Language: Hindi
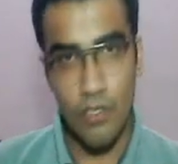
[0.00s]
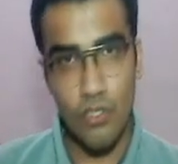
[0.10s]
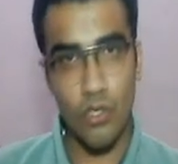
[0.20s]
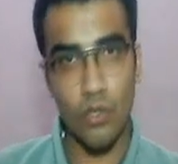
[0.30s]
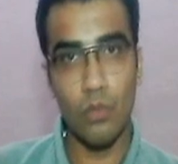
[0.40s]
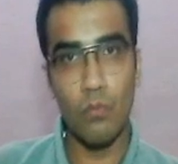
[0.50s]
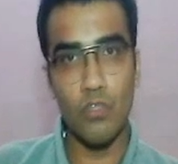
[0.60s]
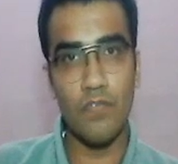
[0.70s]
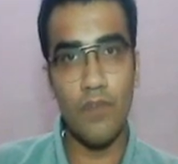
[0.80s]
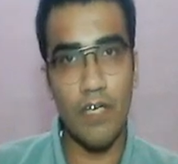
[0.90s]
चलो
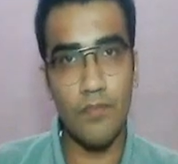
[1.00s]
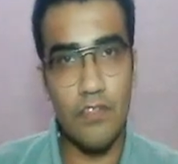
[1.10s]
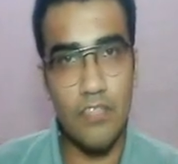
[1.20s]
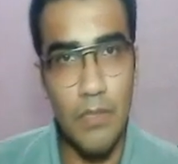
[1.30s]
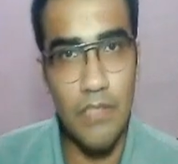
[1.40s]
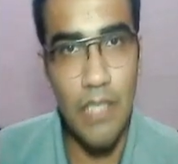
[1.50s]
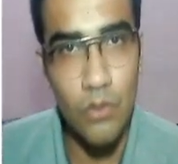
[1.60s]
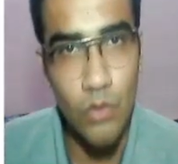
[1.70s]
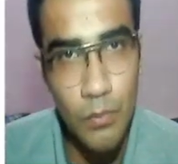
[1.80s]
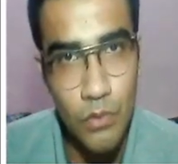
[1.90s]
मुझे फटाफट से बता
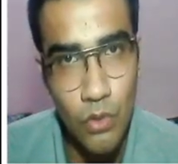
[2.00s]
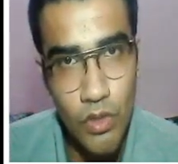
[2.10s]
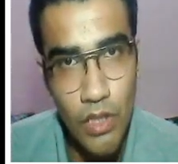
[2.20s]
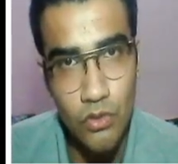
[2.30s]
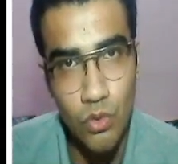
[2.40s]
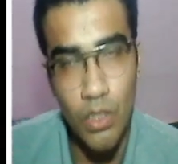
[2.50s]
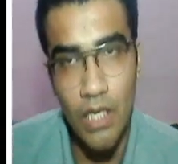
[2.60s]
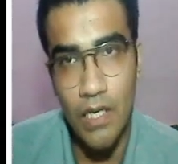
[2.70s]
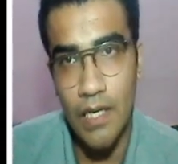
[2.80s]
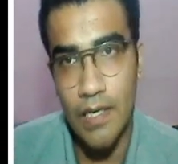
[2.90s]
दो अब 2016
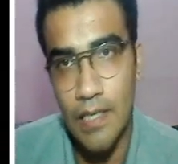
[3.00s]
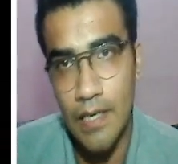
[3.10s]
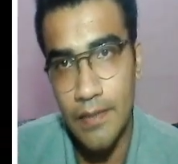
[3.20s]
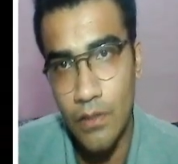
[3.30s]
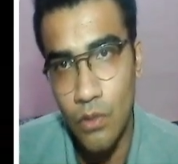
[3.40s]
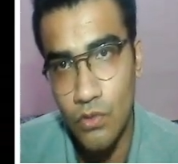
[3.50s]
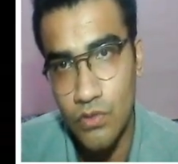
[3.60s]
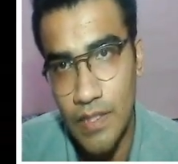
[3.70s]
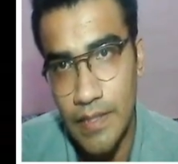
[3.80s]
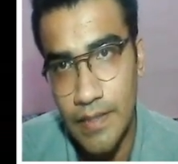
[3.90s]
का कैलेंडर कौन
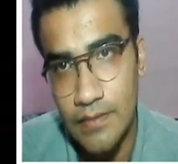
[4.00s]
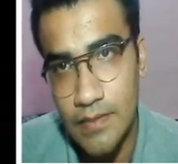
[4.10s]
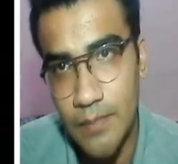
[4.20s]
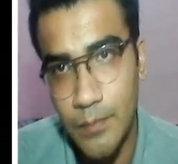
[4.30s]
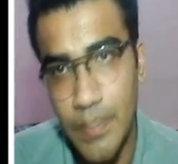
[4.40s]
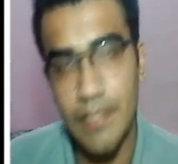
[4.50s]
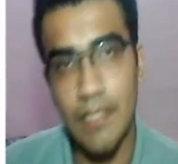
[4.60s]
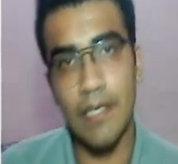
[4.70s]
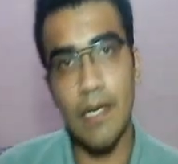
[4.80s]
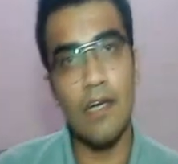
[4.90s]
से ईयर से रिपीट
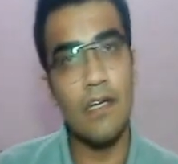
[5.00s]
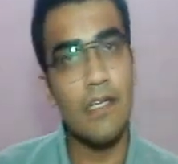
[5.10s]
करेगा